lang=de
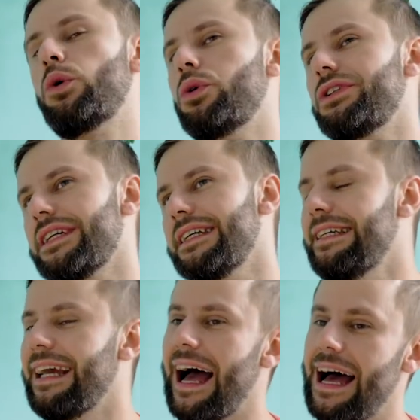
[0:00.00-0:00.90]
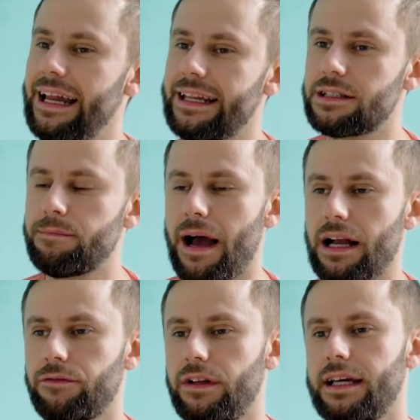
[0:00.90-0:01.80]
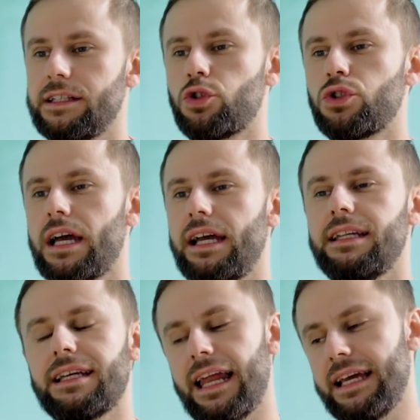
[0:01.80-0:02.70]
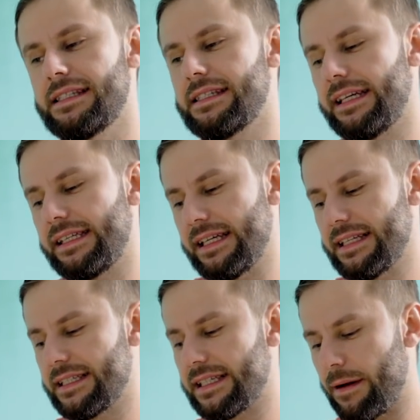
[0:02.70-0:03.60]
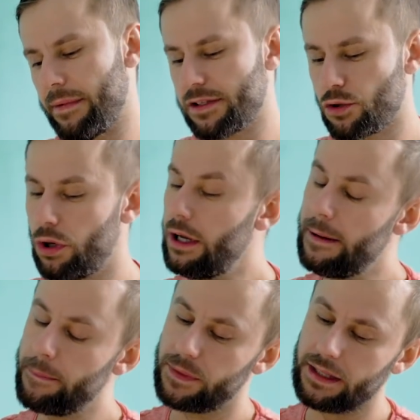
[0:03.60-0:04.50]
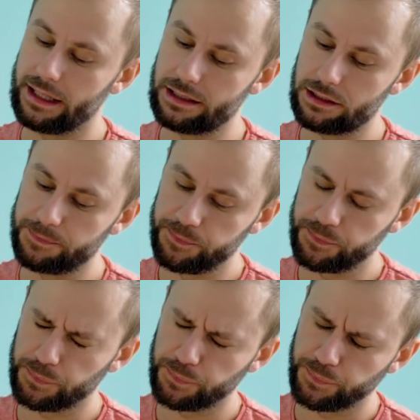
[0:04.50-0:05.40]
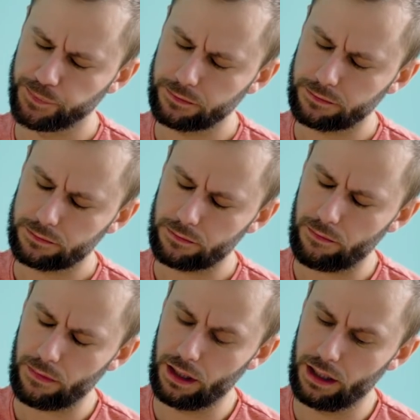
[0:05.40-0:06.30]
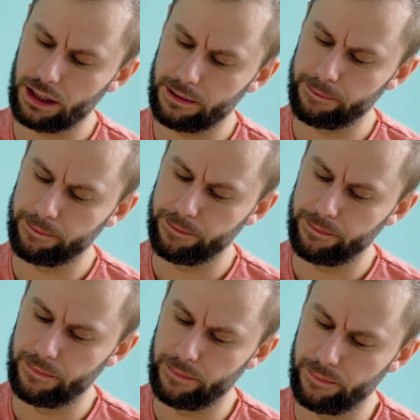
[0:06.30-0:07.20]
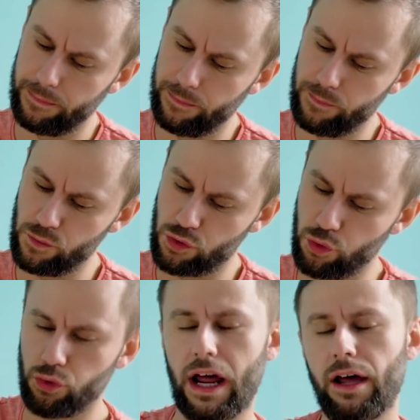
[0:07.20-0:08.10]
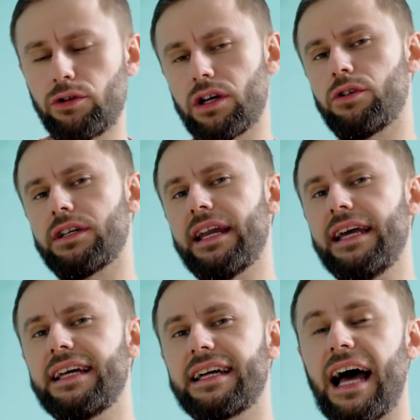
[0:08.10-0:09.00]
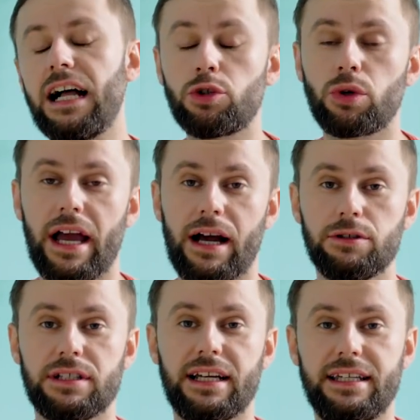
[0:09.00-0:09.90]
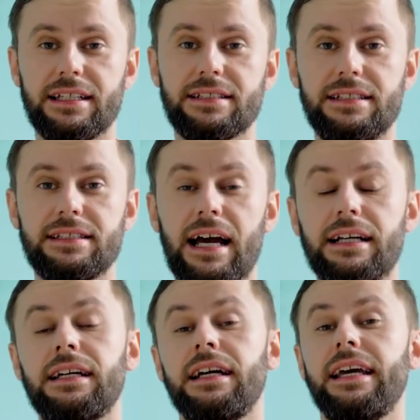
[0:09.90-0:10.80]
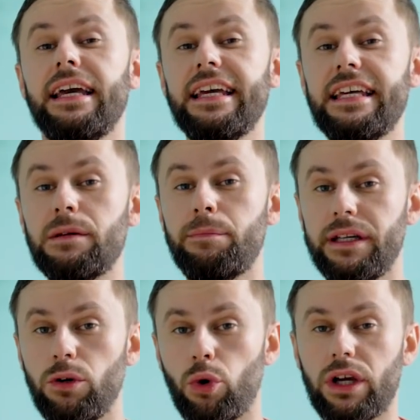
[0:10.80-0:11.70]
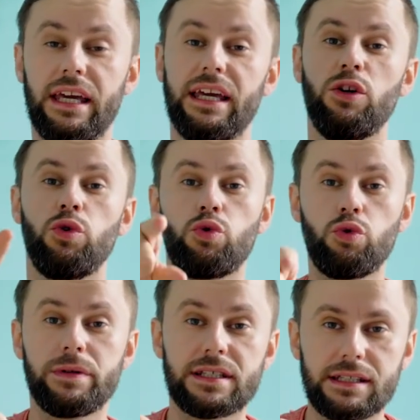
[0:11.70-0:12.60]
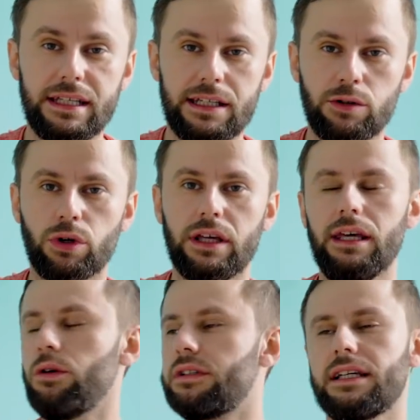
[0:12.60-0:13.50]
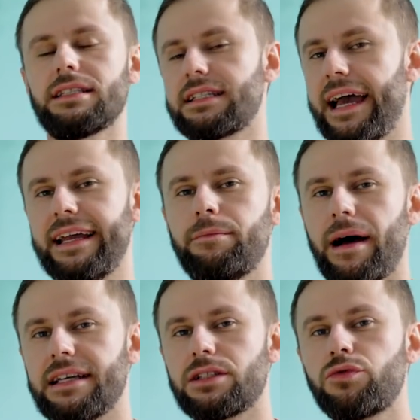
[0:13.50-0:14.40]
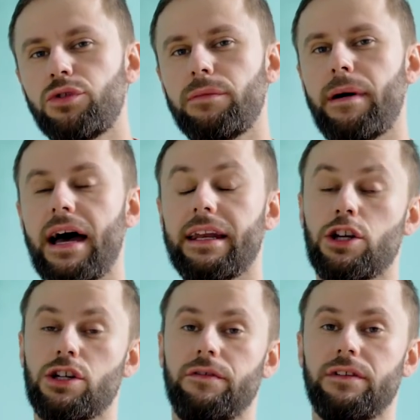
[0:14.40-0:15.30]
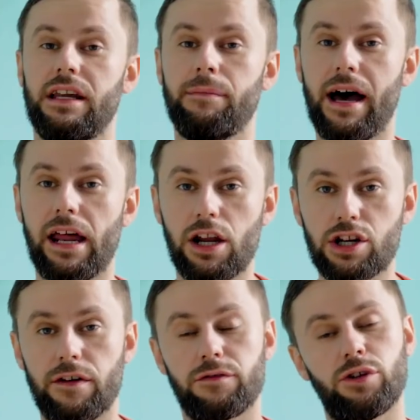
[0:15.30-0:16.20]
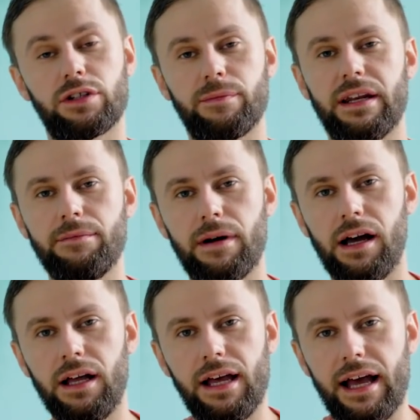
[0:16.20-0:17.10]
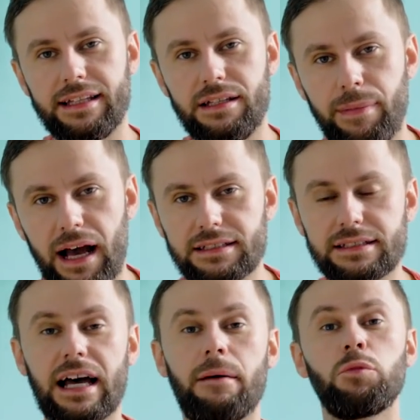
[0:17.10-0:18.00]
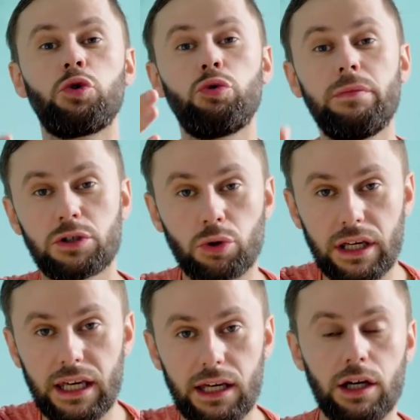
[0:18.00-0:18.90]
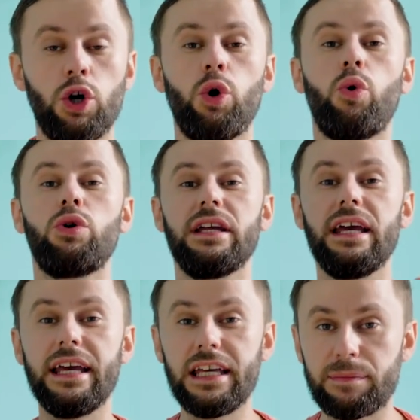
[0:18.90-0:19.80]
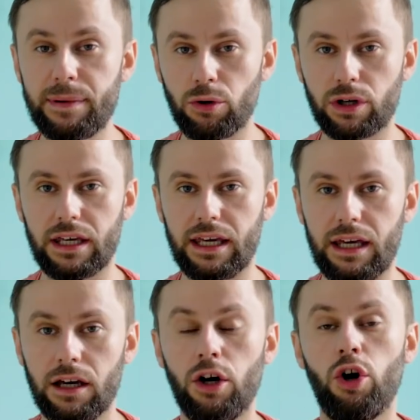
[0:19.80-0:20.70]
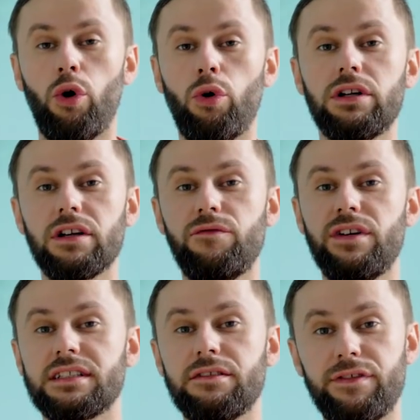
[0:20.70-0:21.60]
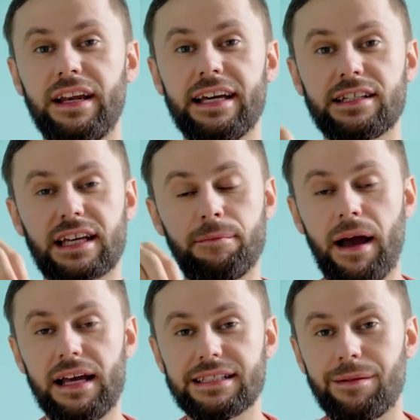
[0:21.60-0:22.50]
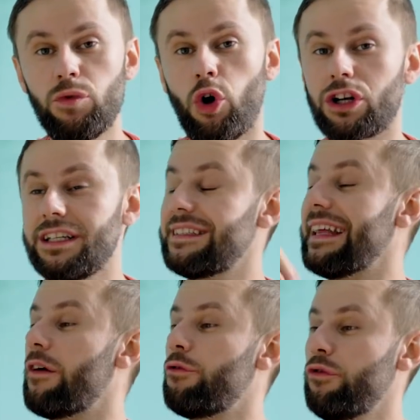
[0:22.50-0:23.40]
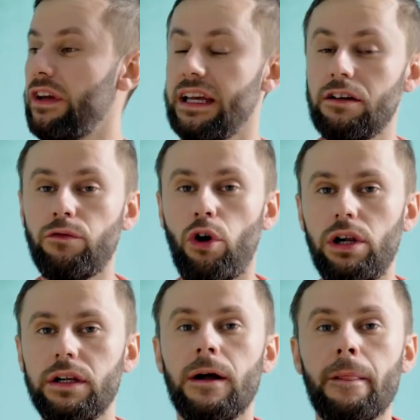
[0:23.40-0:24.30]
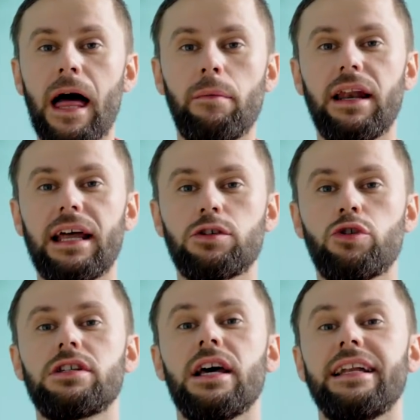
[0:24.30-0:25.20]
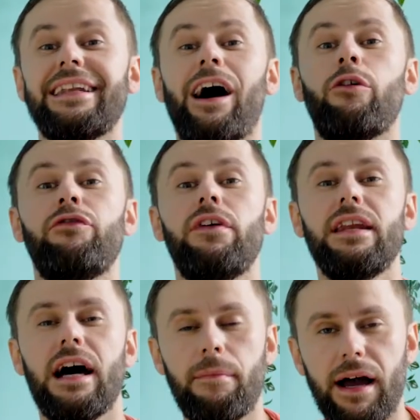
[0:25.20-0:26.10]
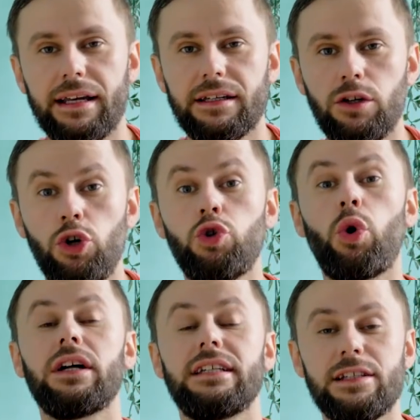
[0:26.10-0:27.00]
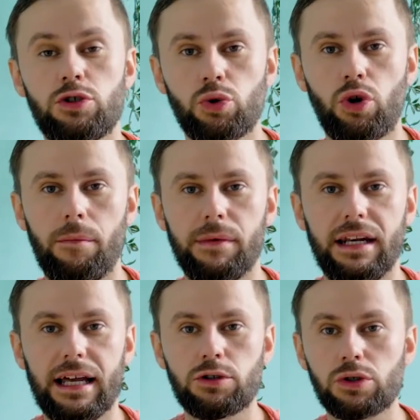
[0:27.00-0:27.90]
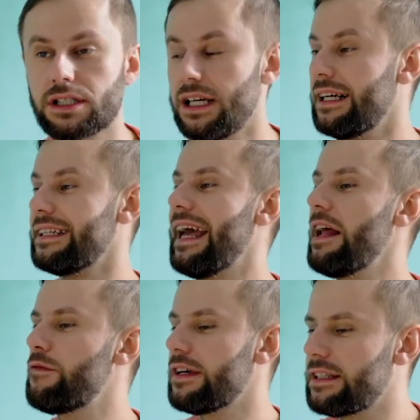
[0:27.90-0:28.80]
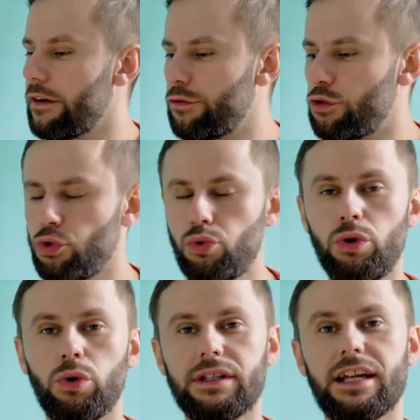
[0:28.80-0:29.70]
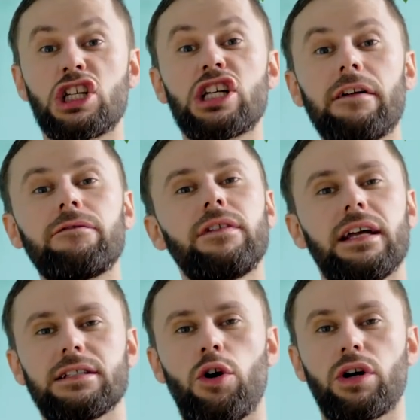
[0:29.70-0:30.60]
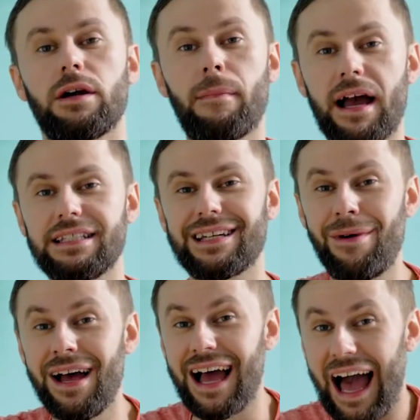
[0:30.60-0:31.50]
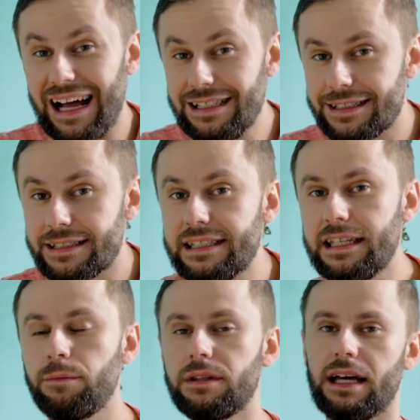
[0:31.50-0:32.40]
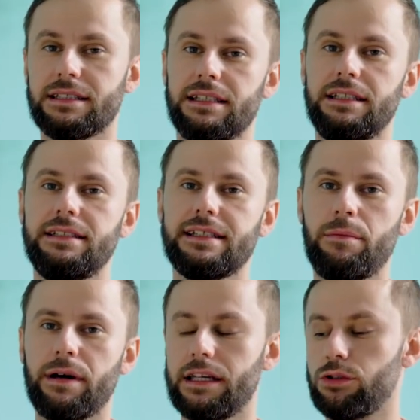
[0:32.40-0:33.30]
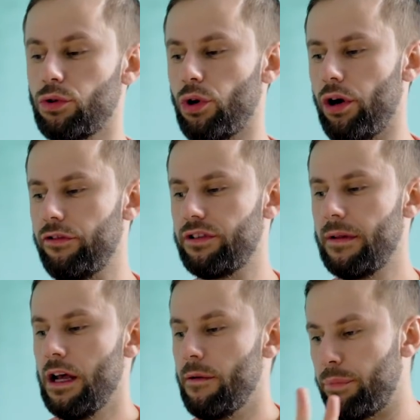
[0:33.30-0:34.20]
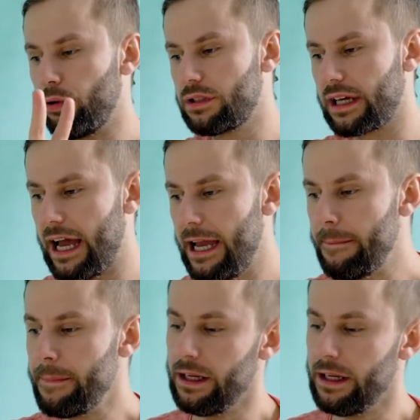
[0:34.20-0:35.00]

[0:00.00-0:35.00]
Und ja, das mag vielleicht so sein, gleichzeitig ist es aber so, dass ähm, du dadurch aus einer inneren Haltung heraus agierst, die sagt, ich bin okay, du bist nicht okay. Und das ist keine Basis für eine Partnerschaft. In der Partnerschaft sollte man immer die Basis haben, du bist okay und ich bin okay und wir sind vielleicht gemeinsam noch nicht da, wo wir hinwollen, aber lass uns darauf hinarbeiten, dorthin zu kommen. Lass uns etwas dafür tun und dann schaffen wir das auch gemeinsam als Team, das in dieselbe Richtung läuft. Punkt 3,